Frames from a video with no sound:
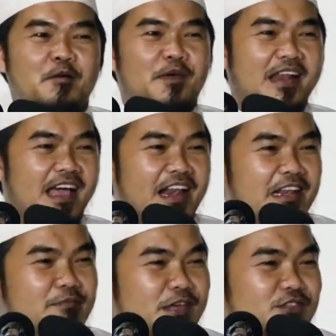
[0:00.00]
Padahal
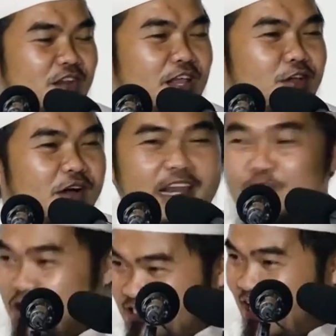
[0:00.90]
Nabi Shallallahu
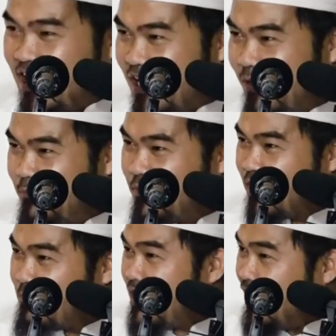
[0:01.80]
Alaihi Wasallam,
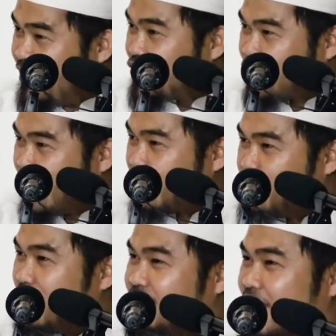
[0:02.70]
Nabi Ali
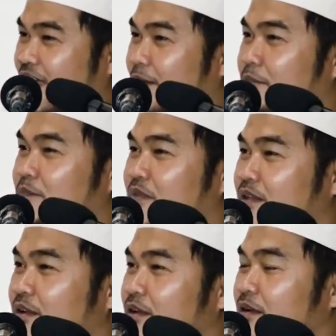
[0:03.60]
Shallallahu Wasallam,
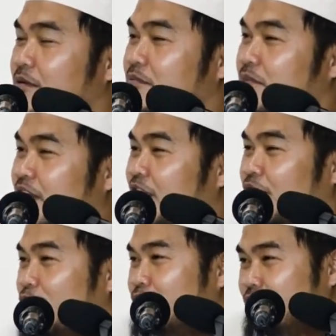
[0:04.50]

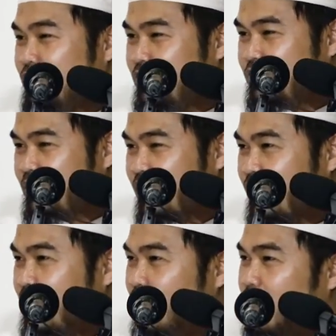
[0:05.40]
beliau
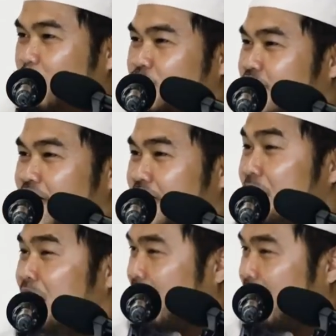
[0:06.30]
Usianya